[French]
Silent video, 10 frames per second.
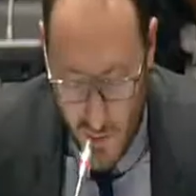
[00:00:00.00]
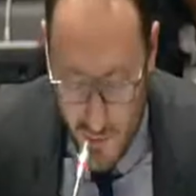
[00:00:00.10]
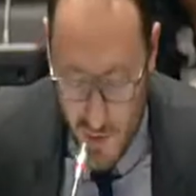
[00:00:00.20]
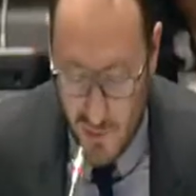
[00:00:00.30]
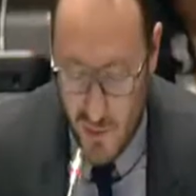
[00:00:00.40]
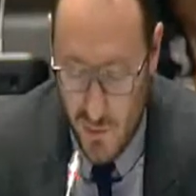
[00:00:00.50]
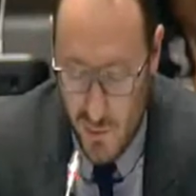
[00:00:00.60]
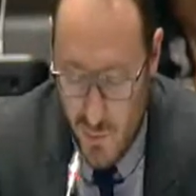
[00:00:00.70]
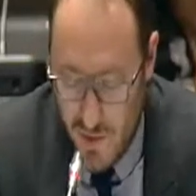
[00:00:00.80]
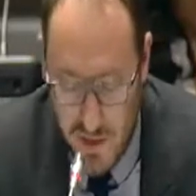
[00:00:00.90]
en œuvre une
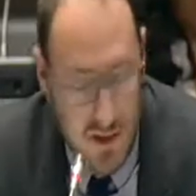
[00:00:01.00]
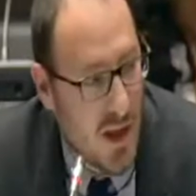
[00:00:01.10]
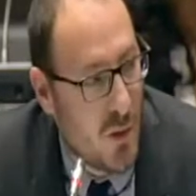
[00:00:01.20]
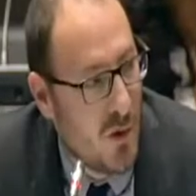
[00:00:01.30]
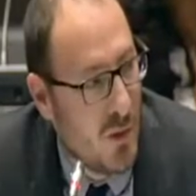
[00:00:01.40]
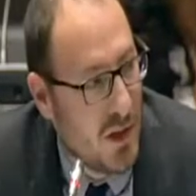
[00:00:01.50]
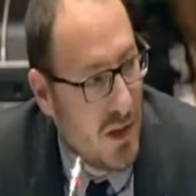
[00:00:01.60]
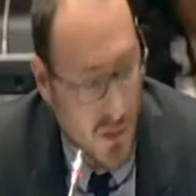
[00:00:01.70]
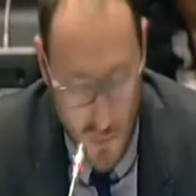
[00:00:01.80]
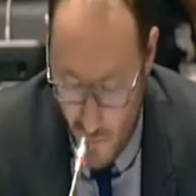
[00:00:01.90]
politique
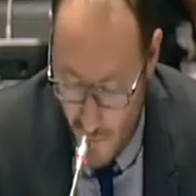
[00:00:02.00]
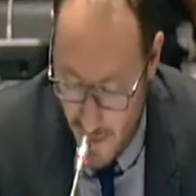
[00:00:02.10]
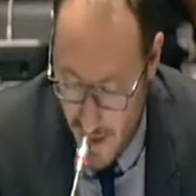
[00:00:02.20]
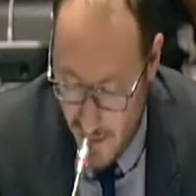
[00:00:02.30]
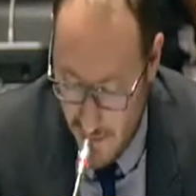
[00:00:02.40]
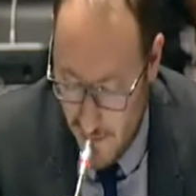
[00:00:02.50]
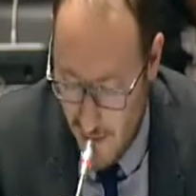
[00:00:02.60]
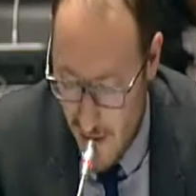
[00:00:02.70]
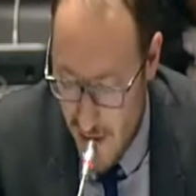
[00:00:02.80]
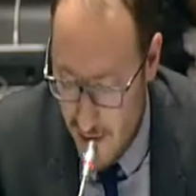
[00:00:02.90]
économique européenne
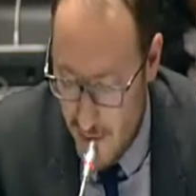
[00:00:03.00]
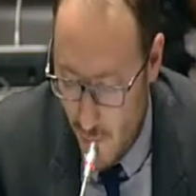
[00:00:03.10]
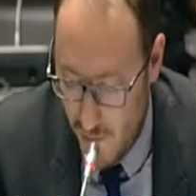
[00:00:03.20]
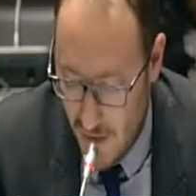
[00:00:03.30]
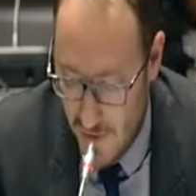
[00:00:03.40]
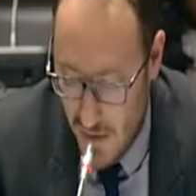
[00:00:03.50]
qui protège